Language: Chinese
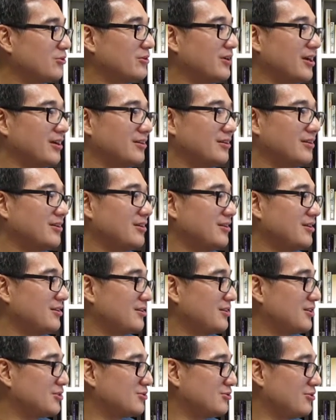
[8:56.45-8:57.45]
对啊，
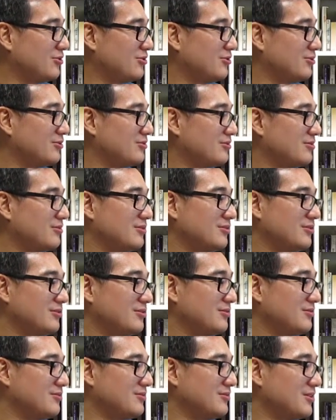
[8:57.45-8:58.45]
那时候
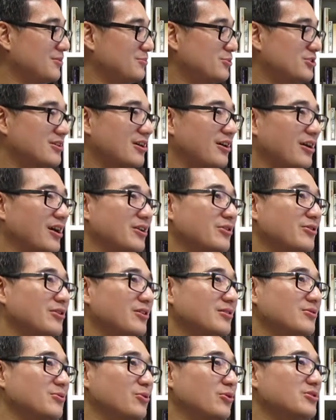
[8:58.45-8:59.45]
也不知道、欸，因
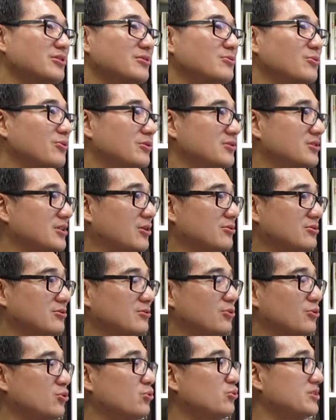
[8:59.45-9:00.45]
为我小我小
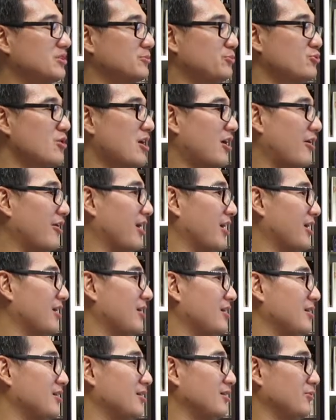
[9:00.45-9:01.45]
我肚子不好啊。
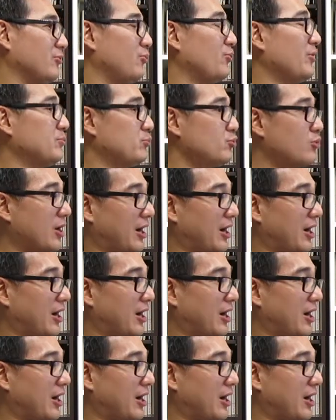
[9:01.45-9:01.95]
胃不